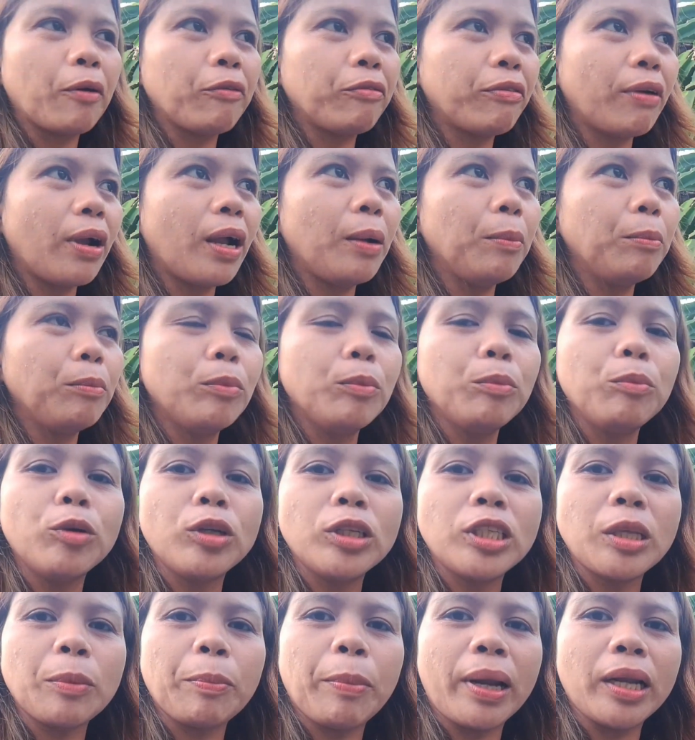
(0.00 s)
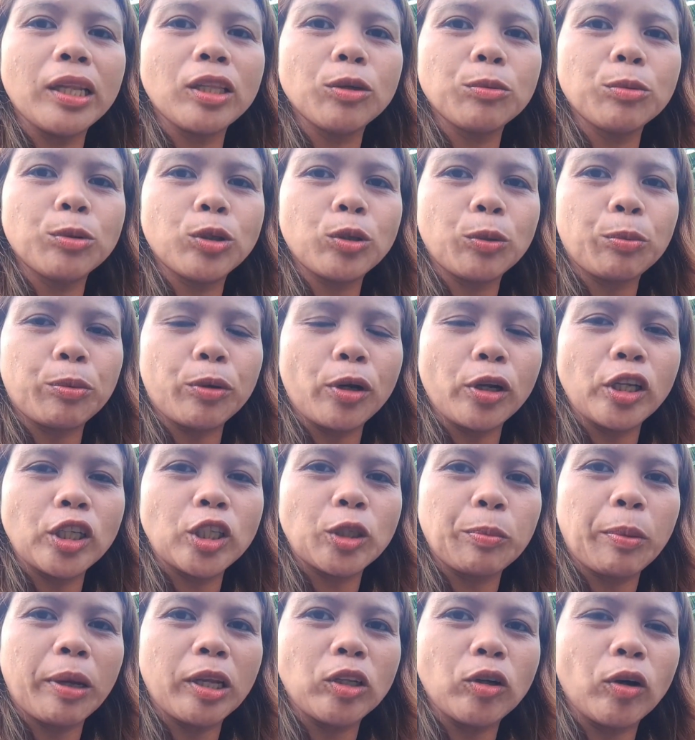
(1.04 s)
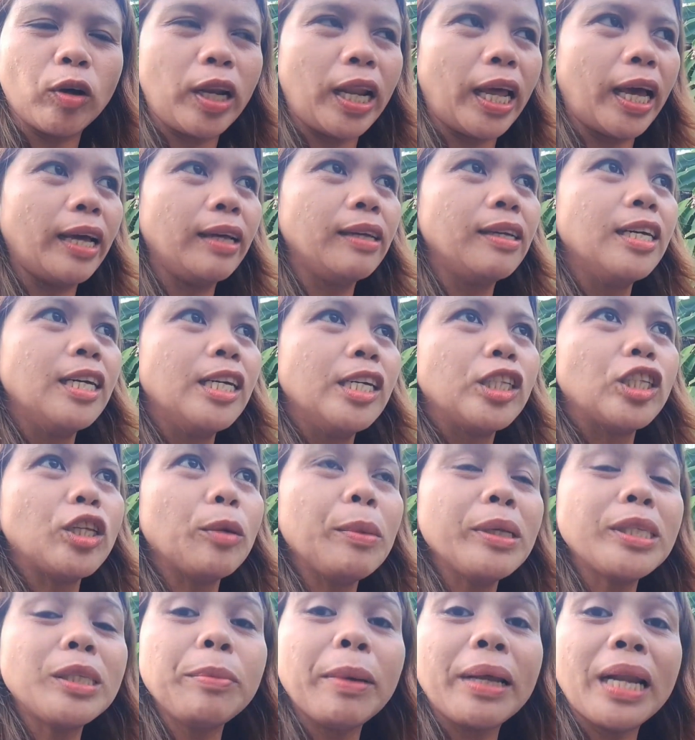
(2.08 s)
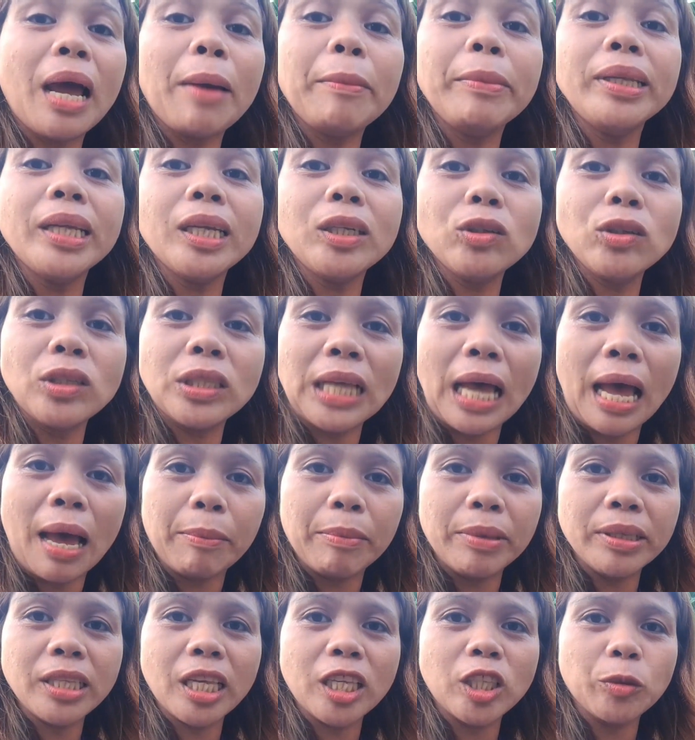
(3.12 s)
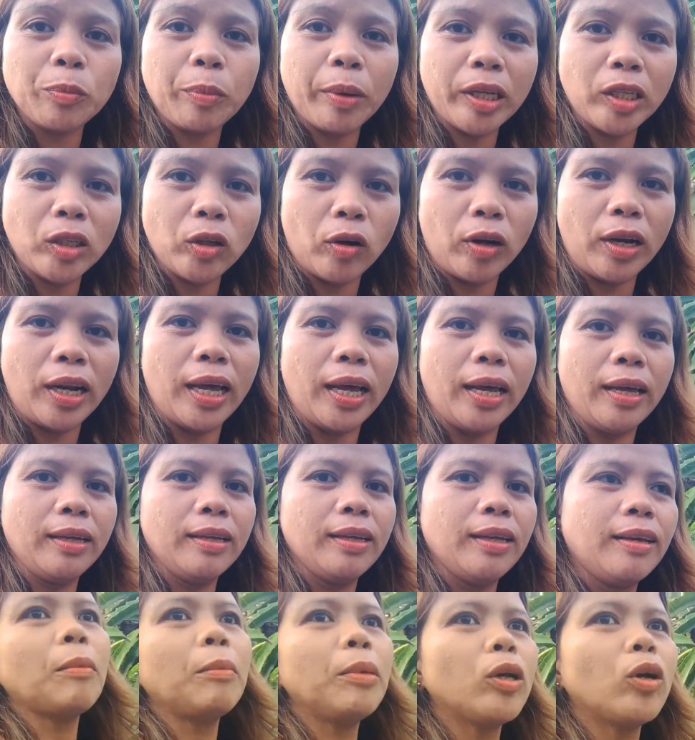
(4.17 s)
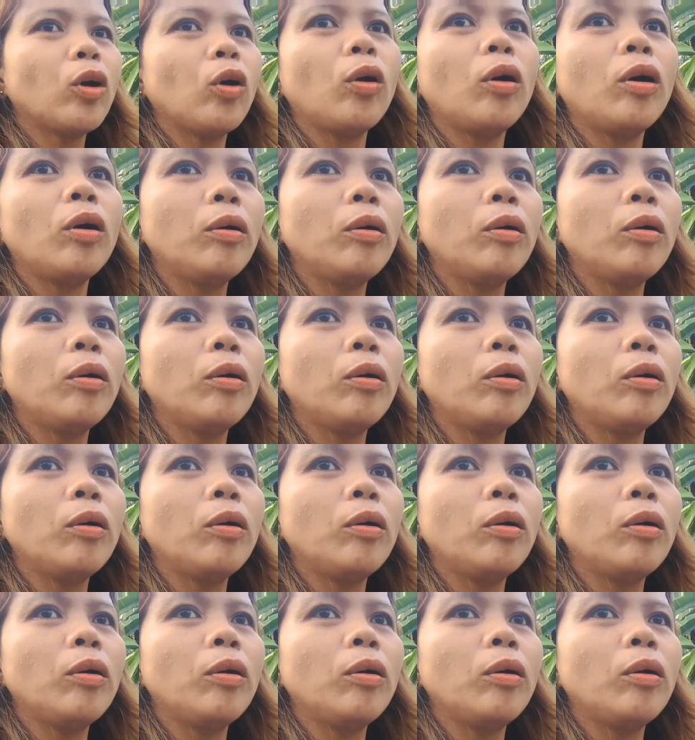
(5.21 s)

from Municipality of Sofronia, Espanyola. So, mas marami na dun sa amin sa Espanyola. Sabi ko,